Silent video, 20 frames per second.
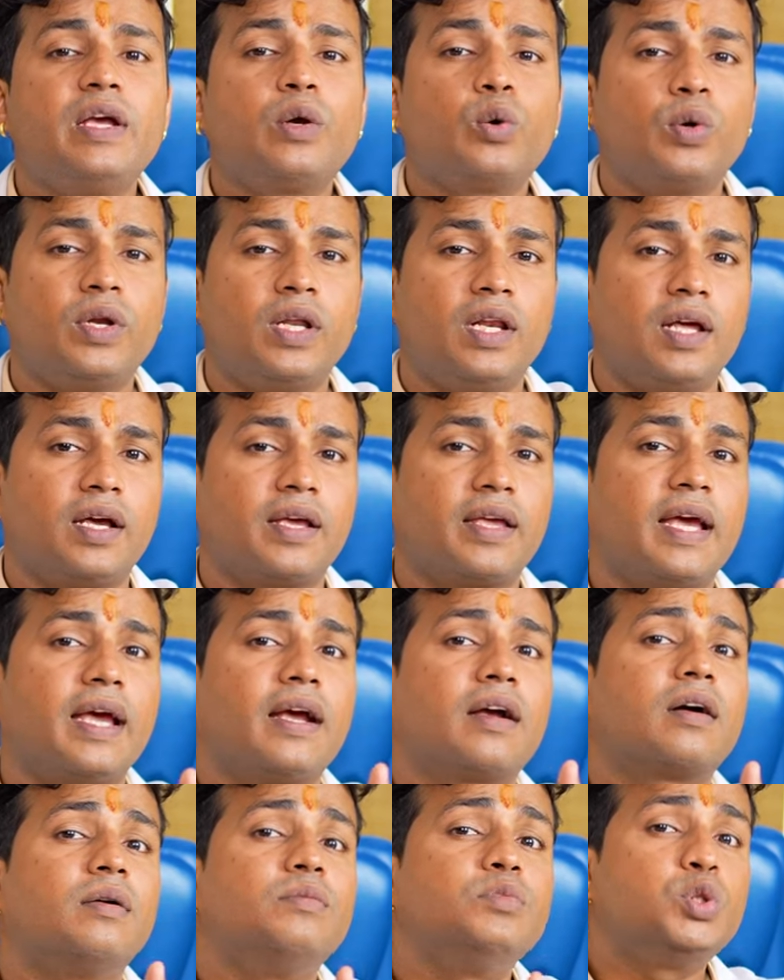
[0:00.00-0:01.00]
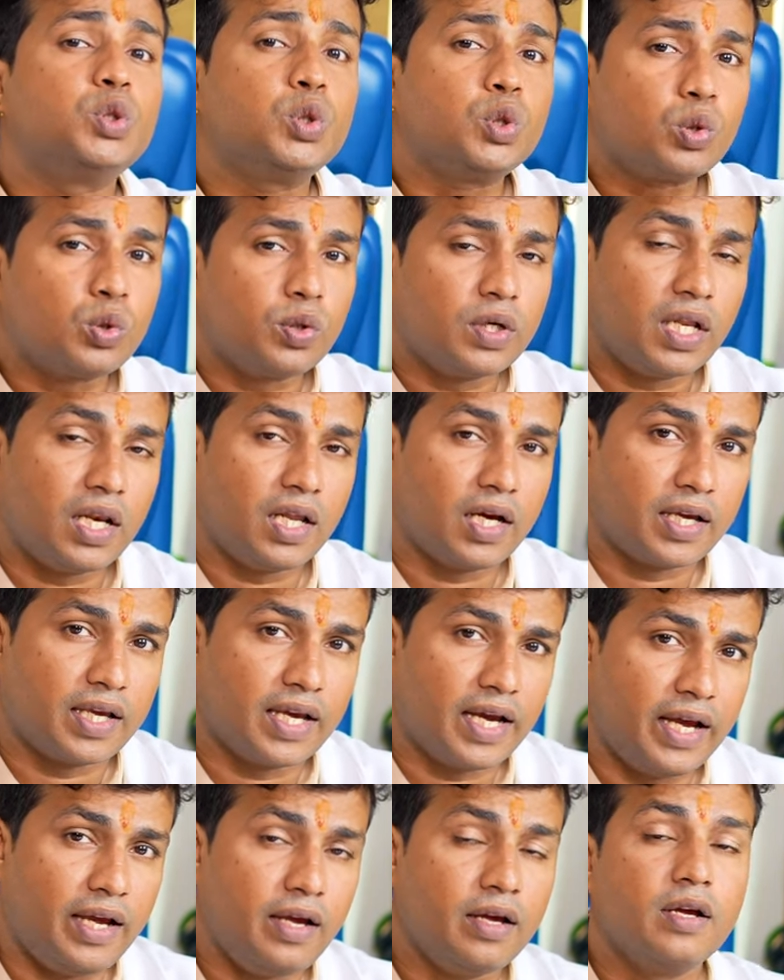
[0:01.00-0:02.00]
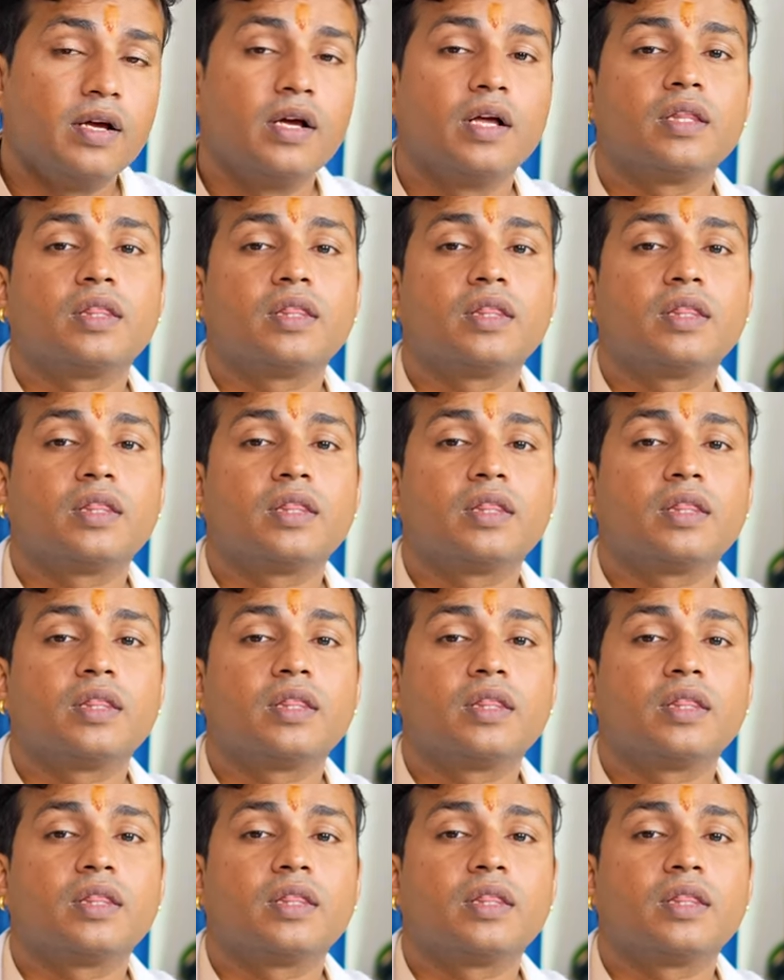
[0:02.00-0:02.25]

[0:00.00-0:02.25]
वीक होने लग गया है कमज़ोर होने लग गया है